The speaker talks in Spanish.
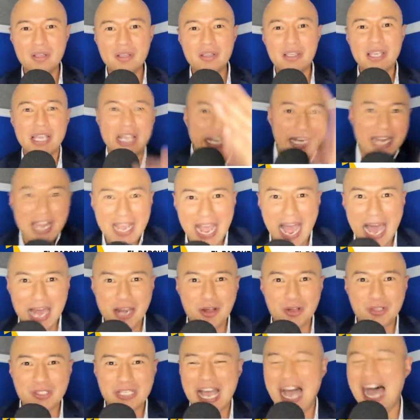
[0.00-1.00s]
y
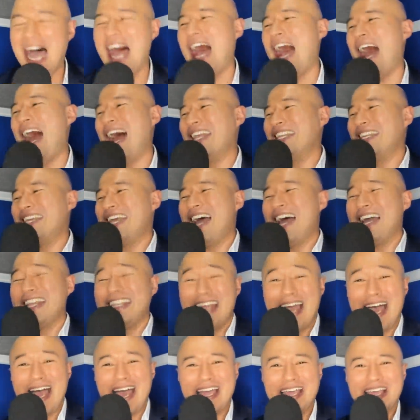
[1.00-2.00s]
regalos. ¡Ja, ja, ña,
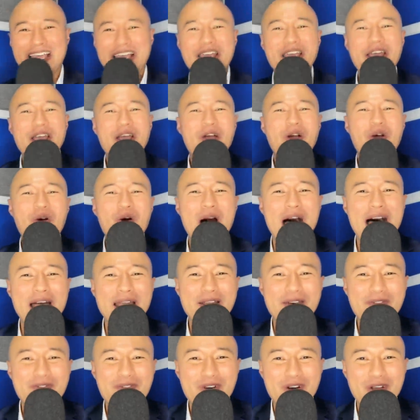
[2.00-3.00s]
ña!
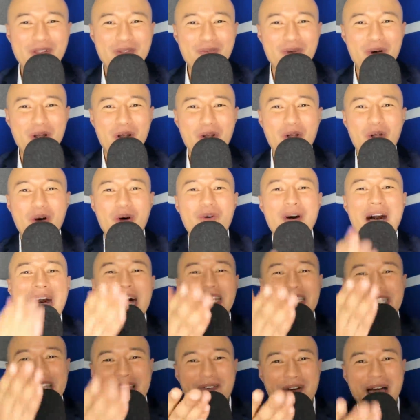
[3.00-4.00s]
OneFootball lo va a
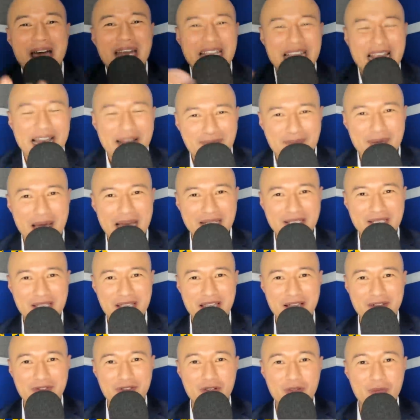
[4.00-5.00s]
llevar y el parche
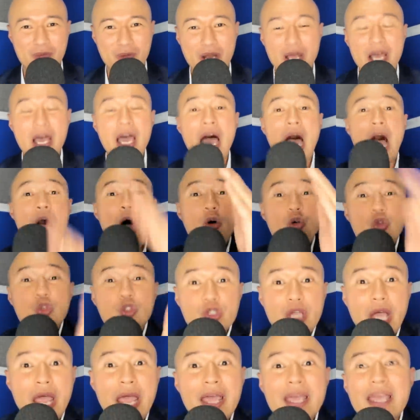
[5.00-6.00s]
del fútbol. A
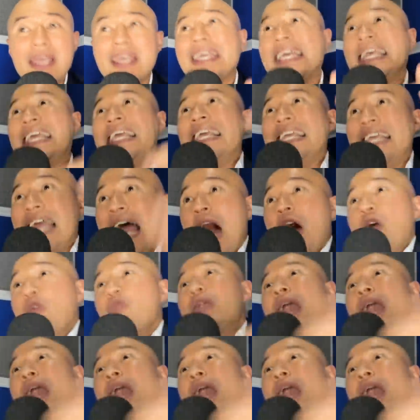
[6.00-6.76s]
usted y a un